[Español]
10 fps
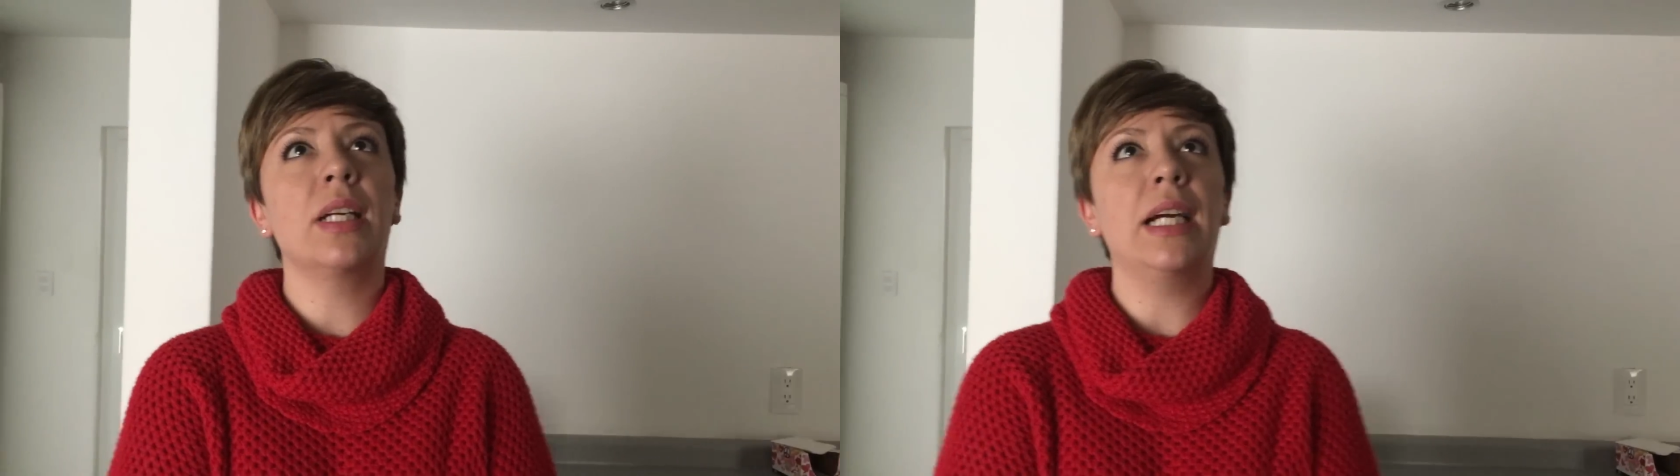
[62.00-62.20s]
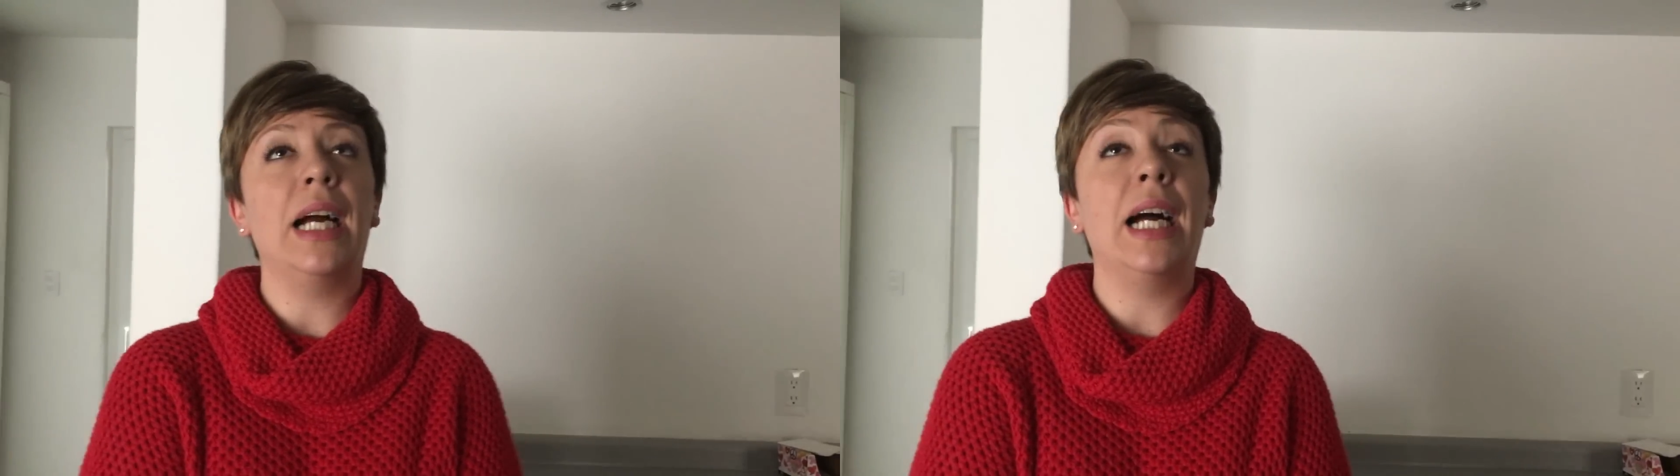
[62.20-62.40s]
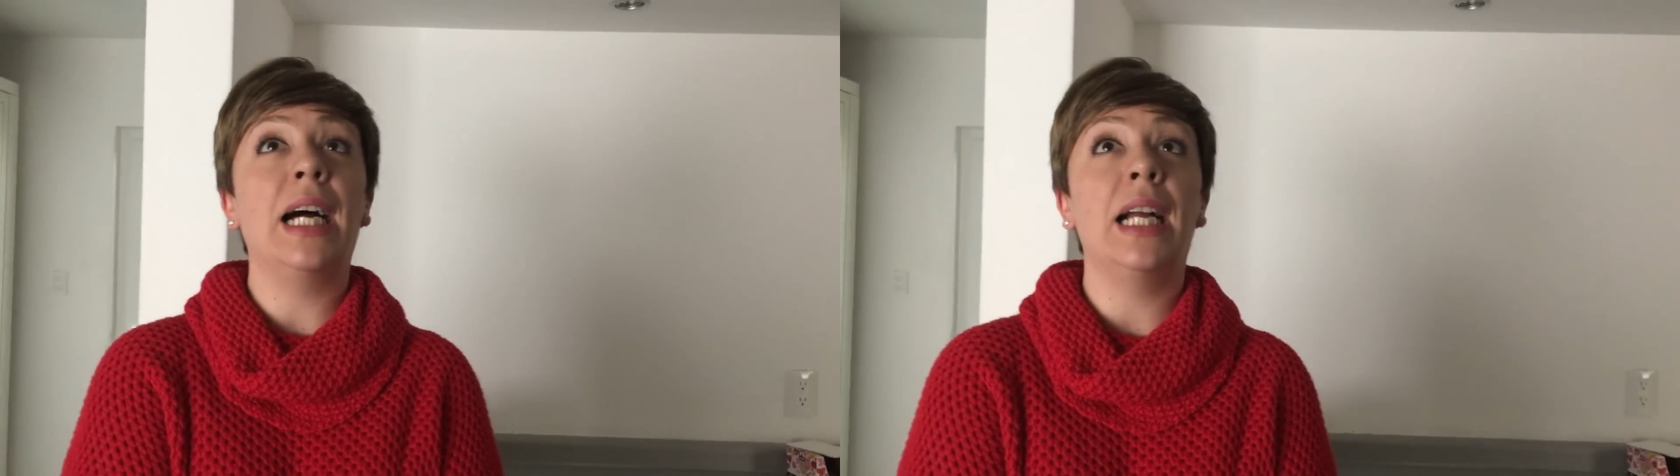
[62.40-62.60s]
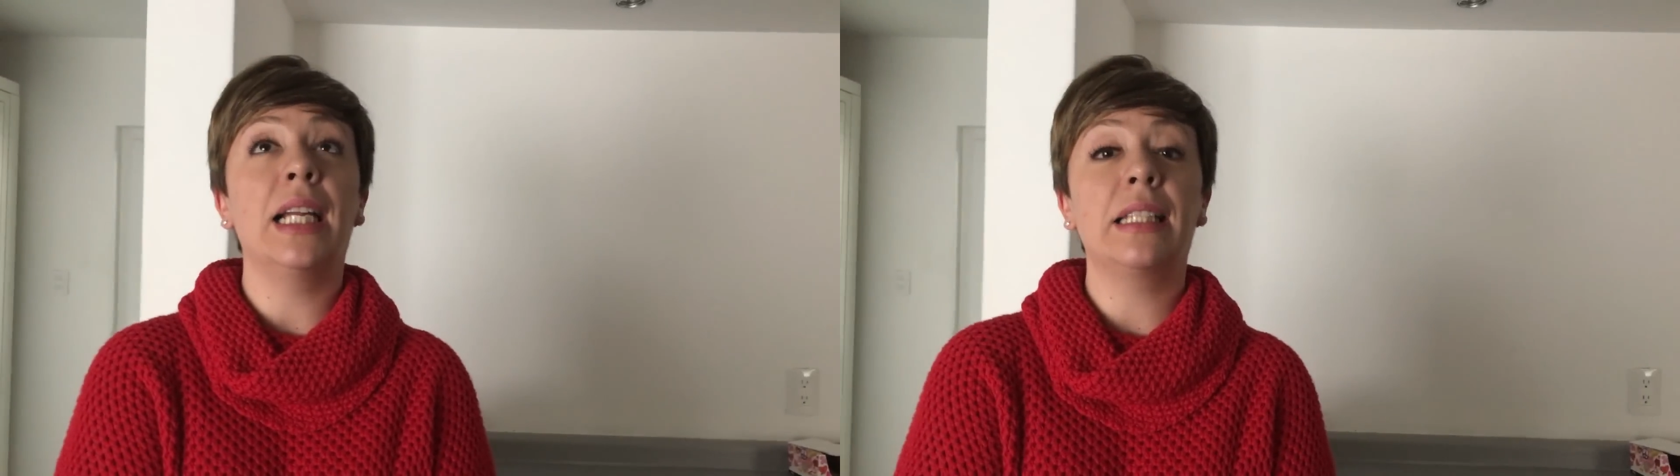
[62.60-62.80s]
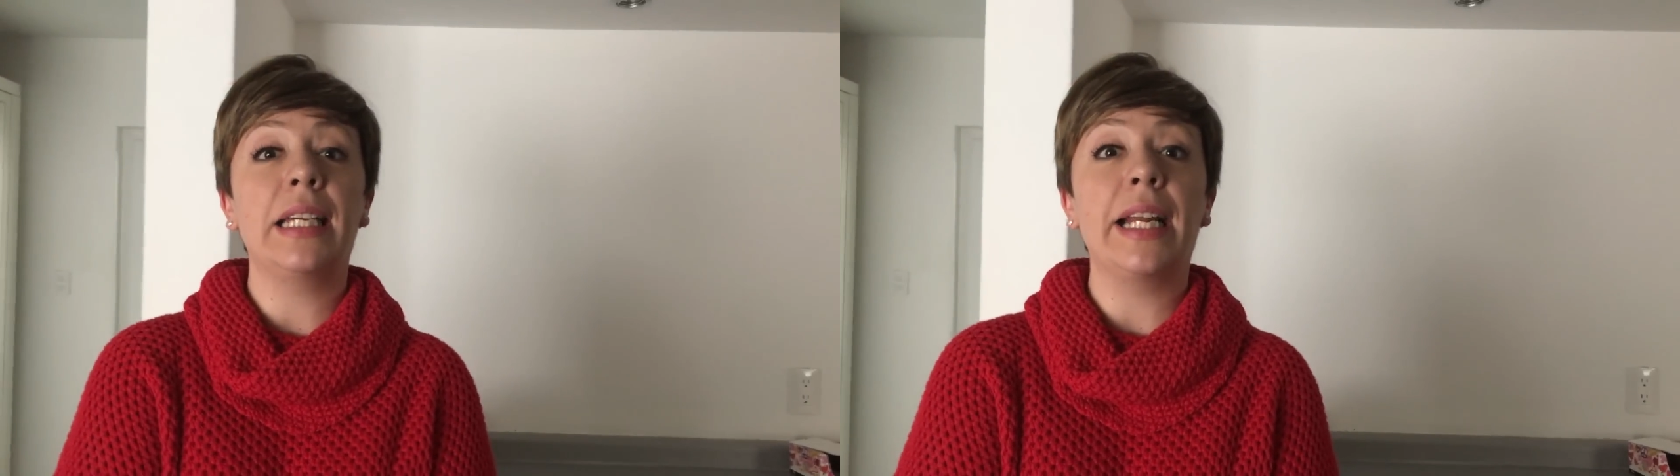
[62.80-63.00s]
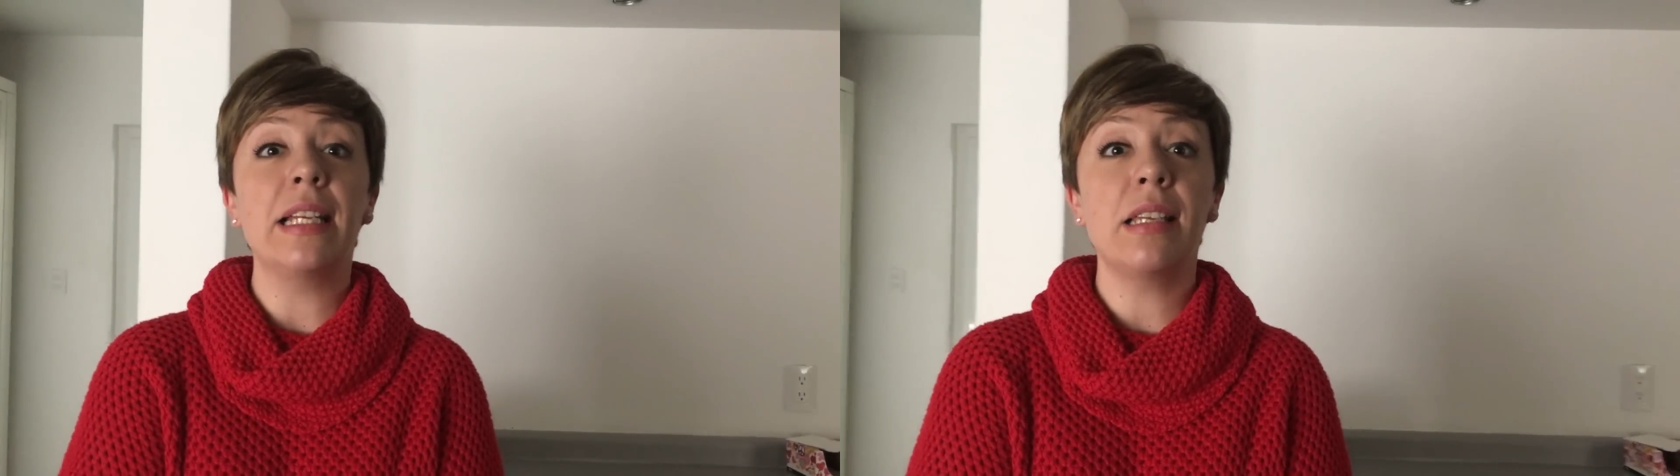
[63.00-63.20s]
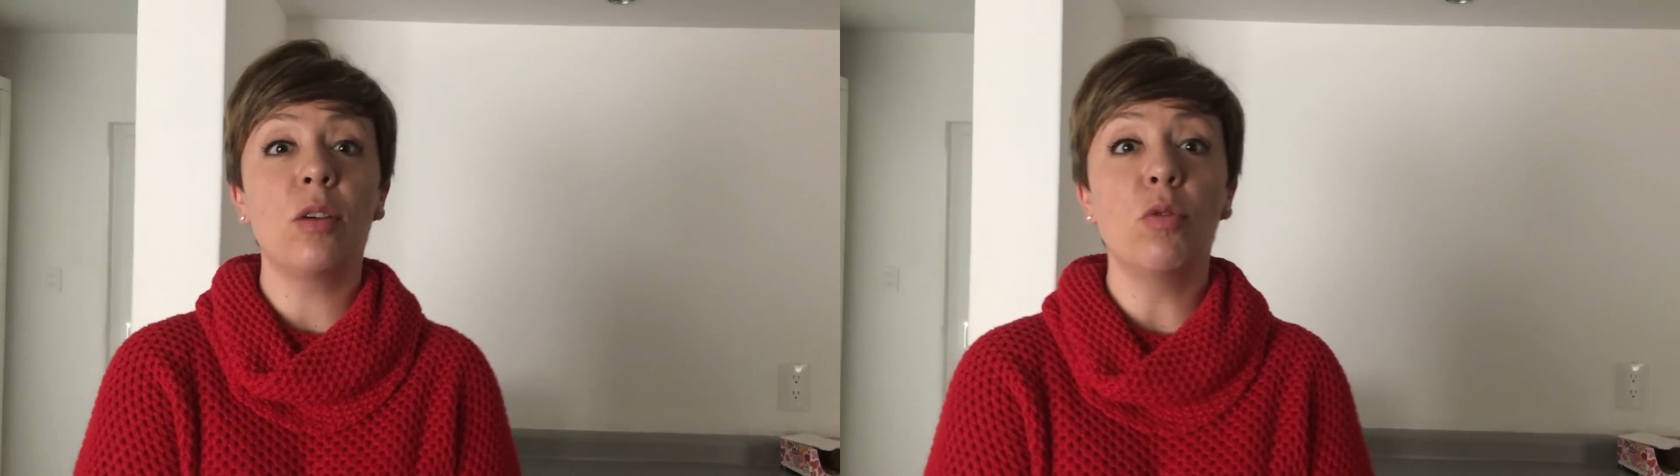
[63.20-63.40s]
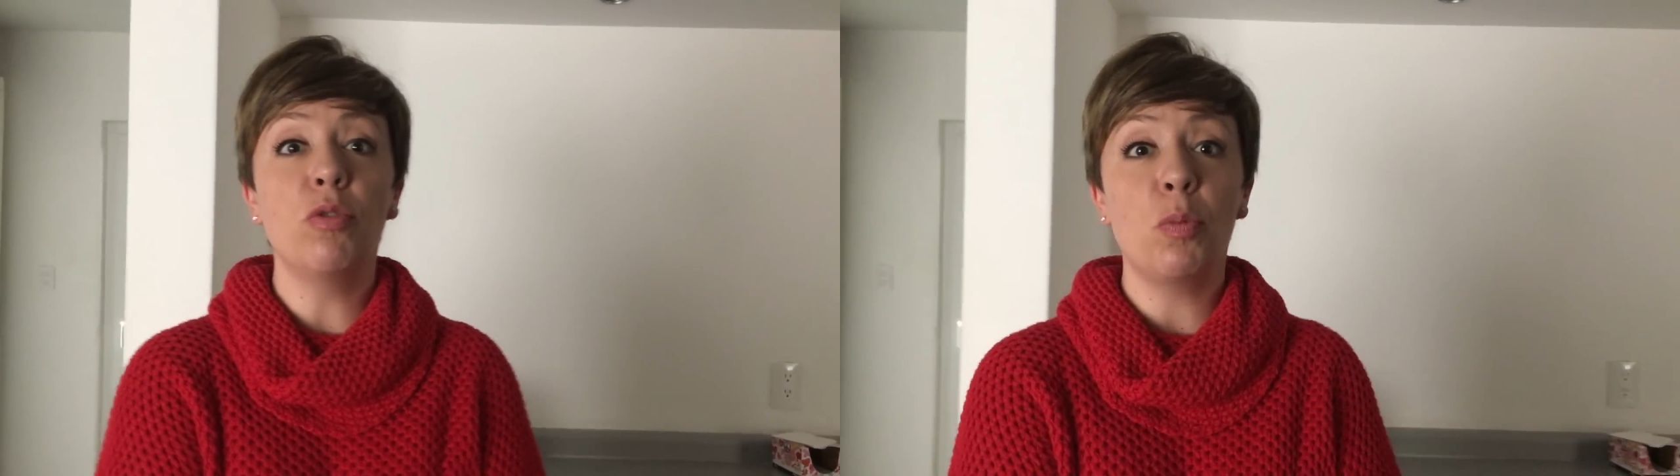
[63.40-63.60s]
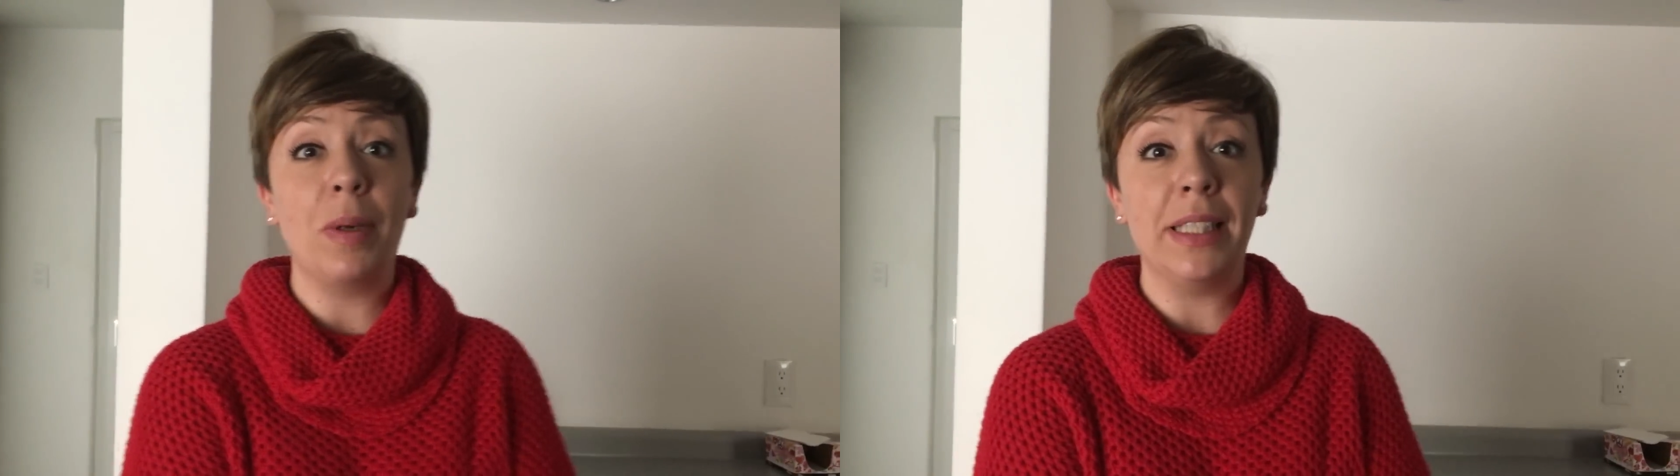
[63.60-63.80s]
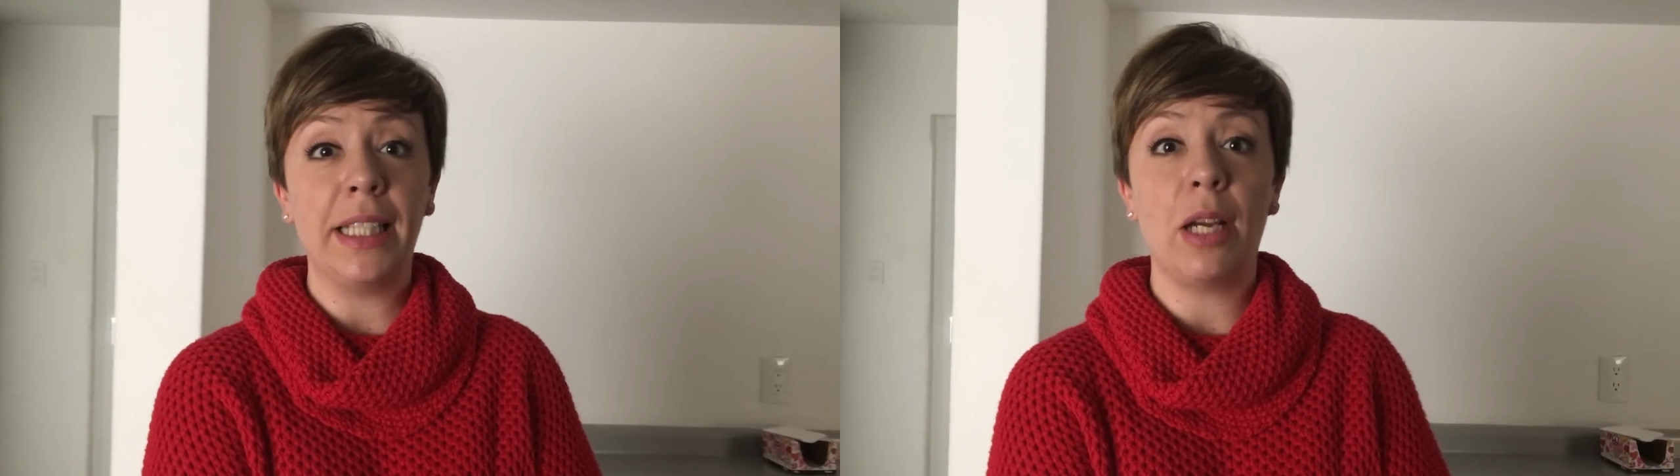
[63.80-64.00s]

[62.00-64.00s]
a la tigresa en Kung Fu Panda,